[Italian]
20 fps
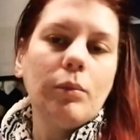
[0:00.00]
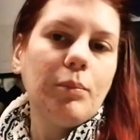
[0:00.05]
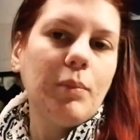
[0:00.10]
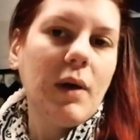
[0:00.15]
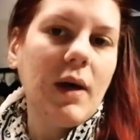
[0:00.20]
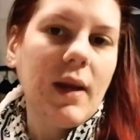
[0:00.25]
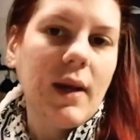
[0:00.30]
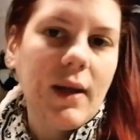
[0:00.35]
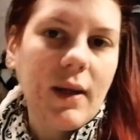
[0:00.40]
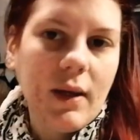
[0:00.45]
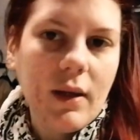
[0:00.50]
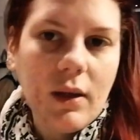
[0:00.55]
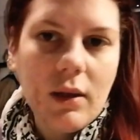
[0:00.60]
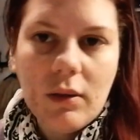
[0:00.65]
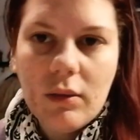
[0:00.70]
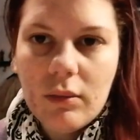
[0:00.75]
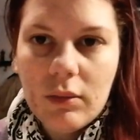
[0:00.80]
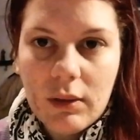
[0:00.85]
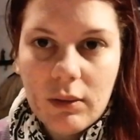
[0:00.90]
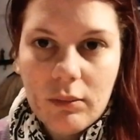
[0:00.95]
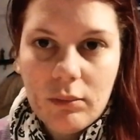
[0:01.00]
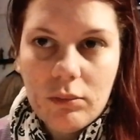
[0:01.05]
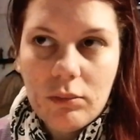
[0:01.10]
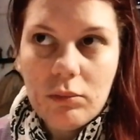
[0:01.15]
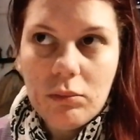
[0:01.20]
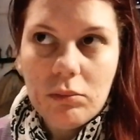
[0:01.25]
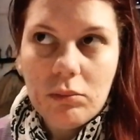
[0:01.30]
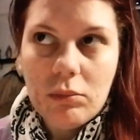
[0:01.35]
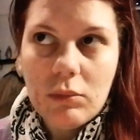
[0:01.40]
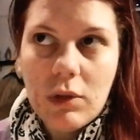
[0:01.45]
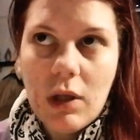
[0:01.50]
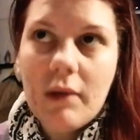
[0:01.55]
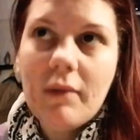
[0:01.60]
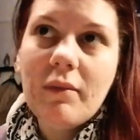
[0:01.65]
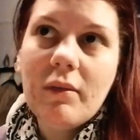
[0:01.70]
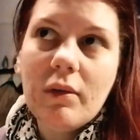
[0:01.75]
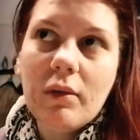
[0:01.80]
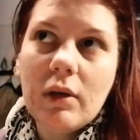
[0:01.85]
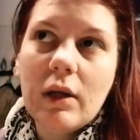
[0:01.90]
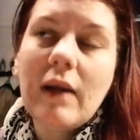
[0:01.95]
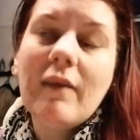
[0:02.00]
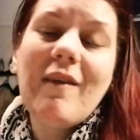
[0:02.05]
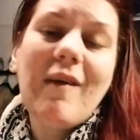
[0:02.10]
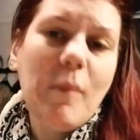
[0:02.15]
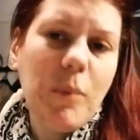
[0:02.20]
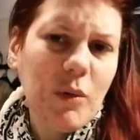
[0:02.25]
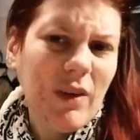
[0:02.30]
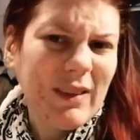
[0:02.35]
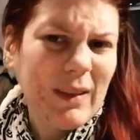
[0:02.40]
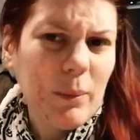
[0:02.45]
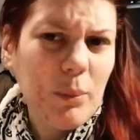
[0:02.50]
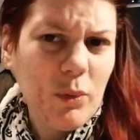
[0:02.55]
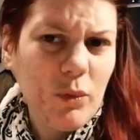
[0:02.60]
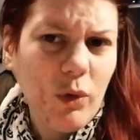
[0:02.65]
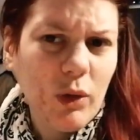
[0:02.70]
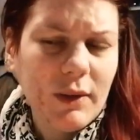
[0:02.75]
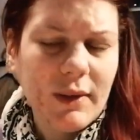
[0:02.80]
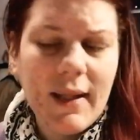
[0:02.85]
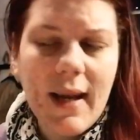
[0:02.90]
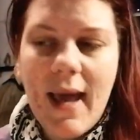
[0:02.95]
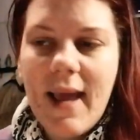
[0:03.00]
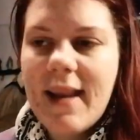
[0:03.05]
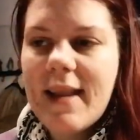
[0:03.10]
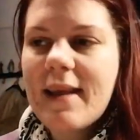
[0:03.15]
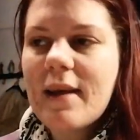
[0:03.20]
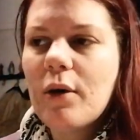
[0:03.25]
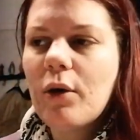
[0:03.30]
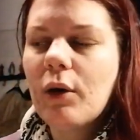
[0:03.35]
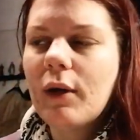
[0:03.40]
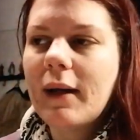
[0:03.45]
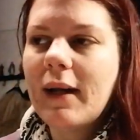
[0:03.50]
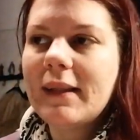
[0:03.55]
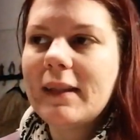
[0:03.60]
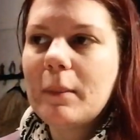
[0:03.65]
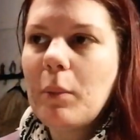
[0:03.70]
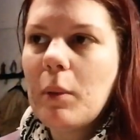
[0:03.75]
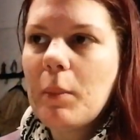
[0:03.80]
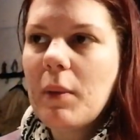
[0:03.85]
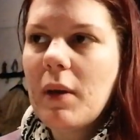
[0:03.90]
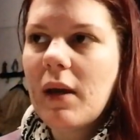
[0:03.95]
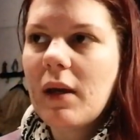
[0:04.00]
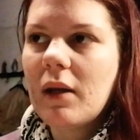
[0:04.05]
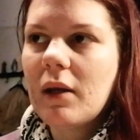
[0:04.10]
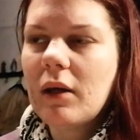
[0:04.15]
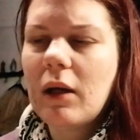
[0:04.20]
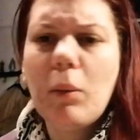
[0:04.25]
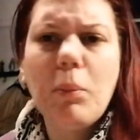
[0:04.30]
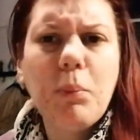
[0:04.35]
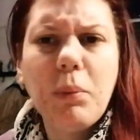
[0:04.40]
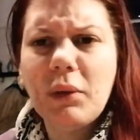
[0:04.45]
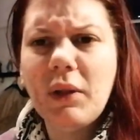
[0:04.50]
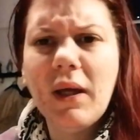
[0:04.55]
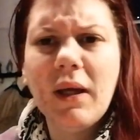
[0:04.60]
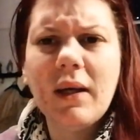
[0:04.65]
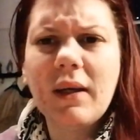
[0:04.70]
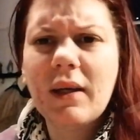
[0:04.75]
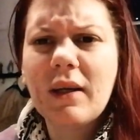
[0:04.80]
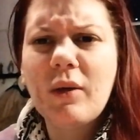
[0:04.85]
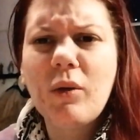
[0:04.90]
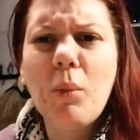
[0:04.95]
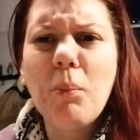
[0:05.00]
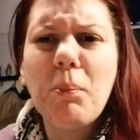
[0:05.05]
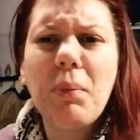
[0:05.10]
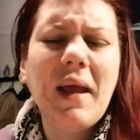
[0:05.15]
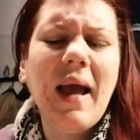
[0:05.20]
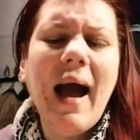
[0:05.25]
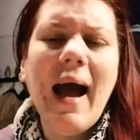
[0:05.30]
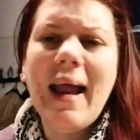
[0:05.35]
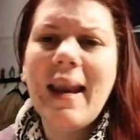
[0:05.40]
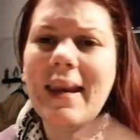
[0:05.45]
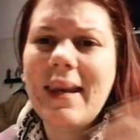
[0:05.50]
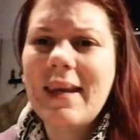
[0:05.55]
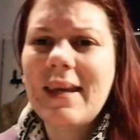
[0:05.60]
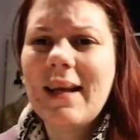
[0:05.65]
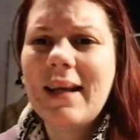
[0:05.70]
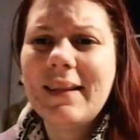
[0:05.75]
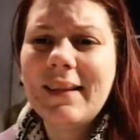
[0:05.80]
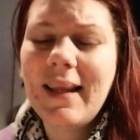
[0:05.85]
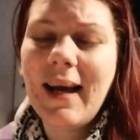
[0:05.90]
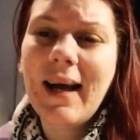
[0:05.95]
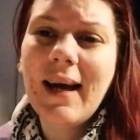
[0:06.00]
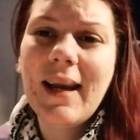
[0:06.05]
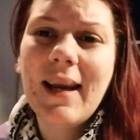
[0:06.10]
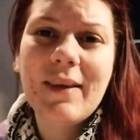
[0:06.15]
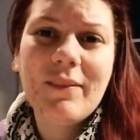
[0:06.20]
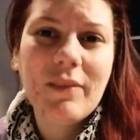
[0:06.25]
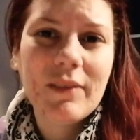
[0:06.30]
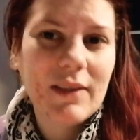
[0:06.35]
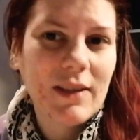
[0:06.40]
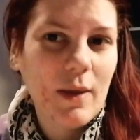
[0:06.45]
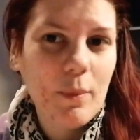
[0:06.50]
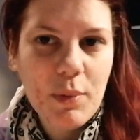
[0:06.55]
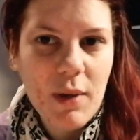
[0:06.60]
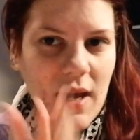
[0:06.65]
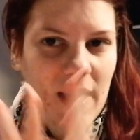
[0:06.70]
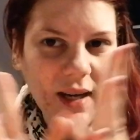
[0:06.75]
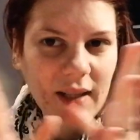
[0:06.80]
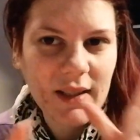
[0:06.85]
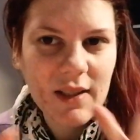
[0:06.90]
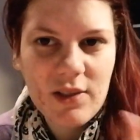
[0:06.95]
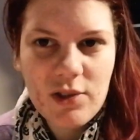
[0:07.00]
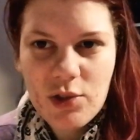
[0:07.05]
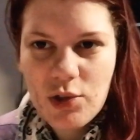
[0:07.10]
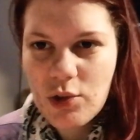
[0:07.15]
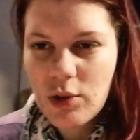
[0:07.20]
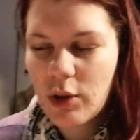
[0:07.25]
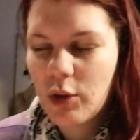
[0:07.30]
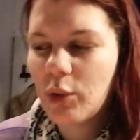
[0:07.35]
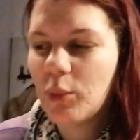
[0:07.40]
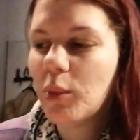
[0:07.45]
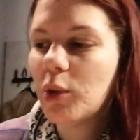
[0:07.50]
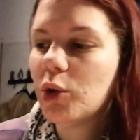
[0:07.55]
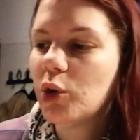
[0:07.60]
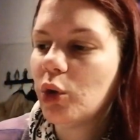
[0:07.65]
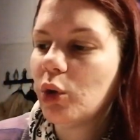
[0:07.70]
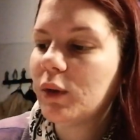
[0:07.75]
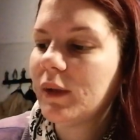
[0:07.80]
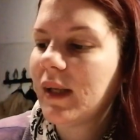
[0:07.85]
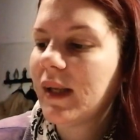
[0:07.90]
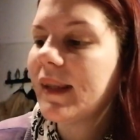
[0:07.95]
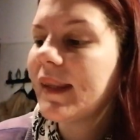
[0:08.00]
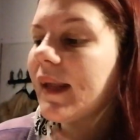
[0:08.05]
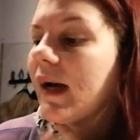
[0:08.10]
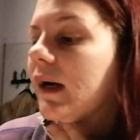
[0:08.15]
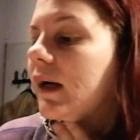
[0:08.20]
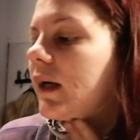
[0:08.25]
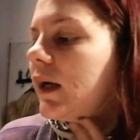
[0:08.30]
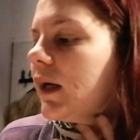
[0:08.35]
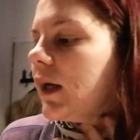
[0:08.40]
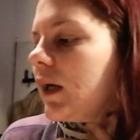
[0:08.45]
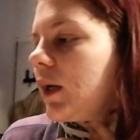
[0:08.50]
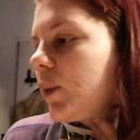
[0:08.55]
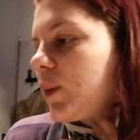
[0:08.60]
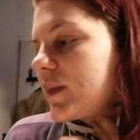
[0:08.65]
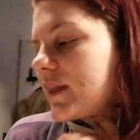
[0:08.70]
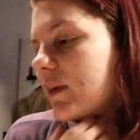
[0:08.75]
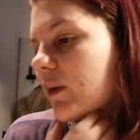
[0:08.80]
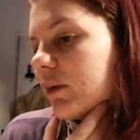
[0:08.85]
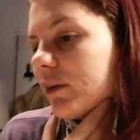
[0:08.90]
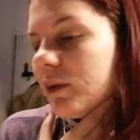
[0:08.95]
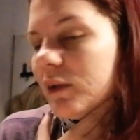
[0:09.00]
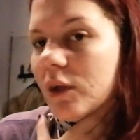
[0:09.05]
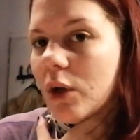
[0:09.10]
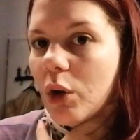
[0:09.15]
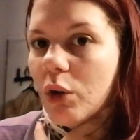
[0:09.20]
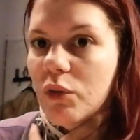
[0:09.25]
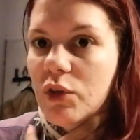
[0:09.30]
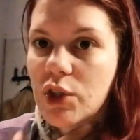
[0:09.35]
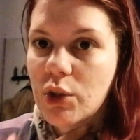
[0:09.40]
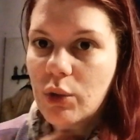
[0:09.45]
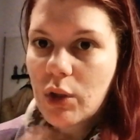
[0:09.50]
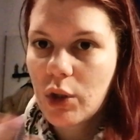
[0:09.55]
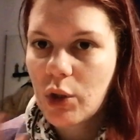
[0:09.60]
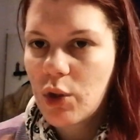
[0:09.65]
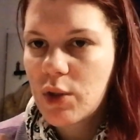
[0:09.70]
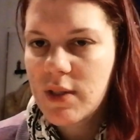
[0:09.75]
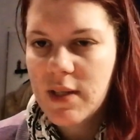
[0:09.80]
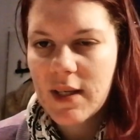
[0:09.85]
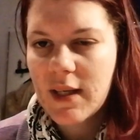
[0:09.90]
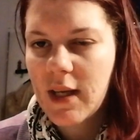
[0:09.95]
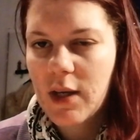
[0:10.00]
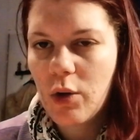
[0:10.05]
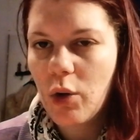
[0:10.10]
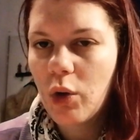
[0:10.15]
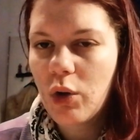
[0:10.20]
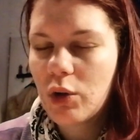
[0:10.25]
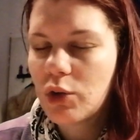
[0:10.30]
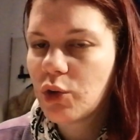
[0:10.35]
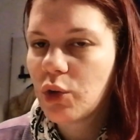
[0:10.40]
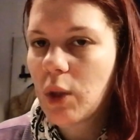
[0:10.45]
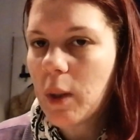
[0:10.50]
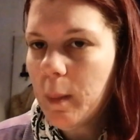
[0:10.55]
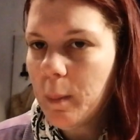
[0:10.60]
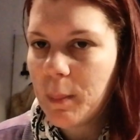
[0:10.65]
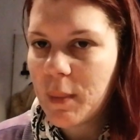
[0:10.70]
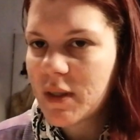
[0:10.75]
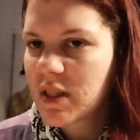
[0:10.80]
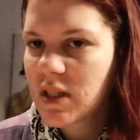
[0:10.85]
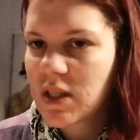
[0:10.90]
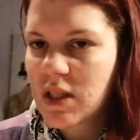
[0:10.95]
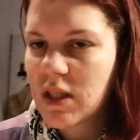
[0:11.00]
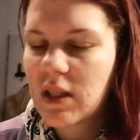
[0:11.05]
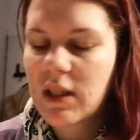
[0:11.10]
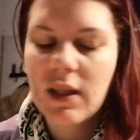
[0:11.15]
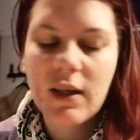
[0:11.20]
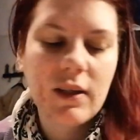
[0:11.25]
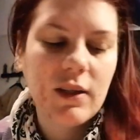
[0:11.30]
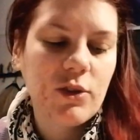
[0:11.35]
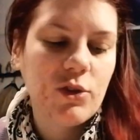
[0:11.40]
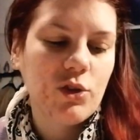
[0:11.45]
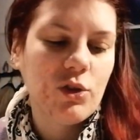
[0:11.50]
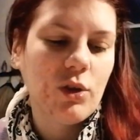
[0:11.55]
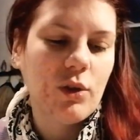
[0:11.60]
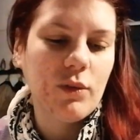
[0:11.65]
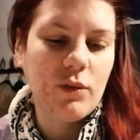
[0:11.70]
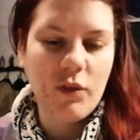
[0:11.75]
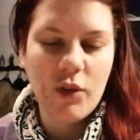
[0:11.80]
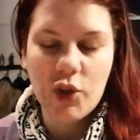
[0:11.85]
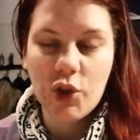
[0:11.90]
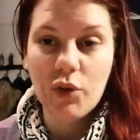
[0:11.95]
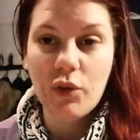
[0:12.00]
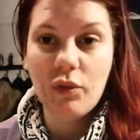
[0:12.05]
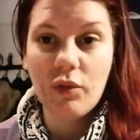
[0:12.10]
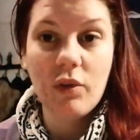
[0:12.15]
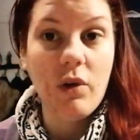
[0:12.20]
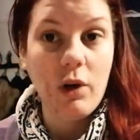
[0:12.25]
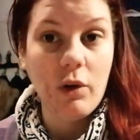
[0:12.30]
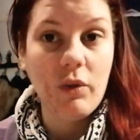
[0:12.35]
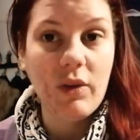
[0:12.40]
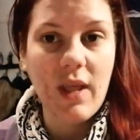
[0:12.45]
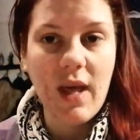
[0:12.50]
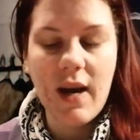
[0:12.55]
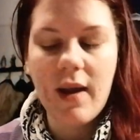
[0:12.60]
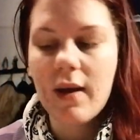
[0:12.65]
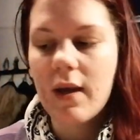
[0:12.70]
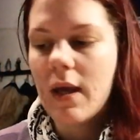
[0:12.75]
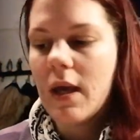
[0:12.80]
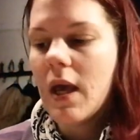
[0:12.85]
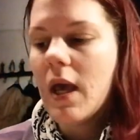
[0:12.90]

per eh, Avevo, l'aveva provata più volte lei, e gliel'ho regata poi per il compleanni, Natale, infatti è piena adesso, sono molto contenta. Questa volta ho visto una cosa che io sono impazzita, adesso vi, faccio, vi farò vedere.